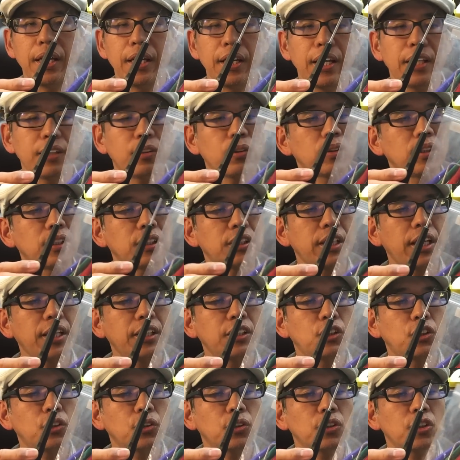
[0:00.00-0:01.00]
えー、と
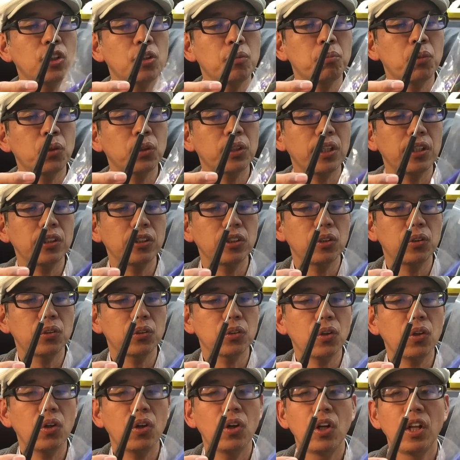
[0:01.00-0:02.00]
2014モデル用
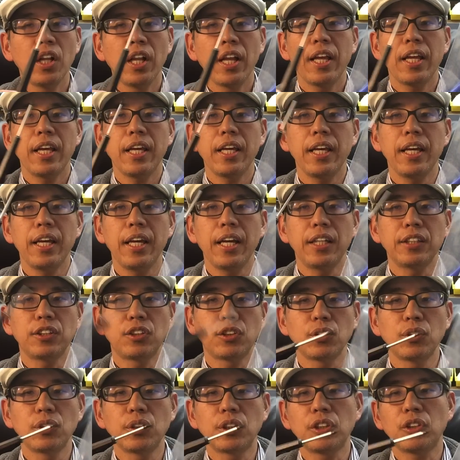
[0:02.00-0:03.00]
の、えー、
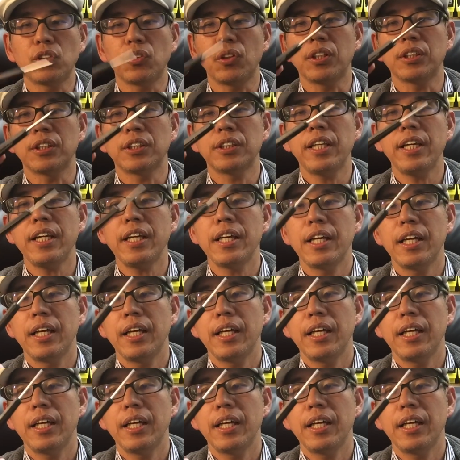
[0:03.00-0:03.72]
ツールキットですね。